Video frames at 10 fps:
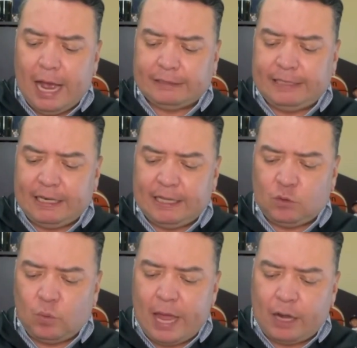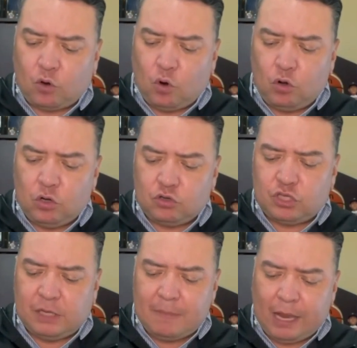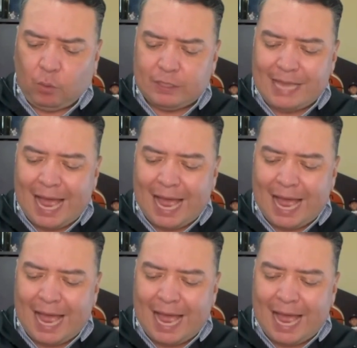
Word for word: a ser titular con Chima Ruiz.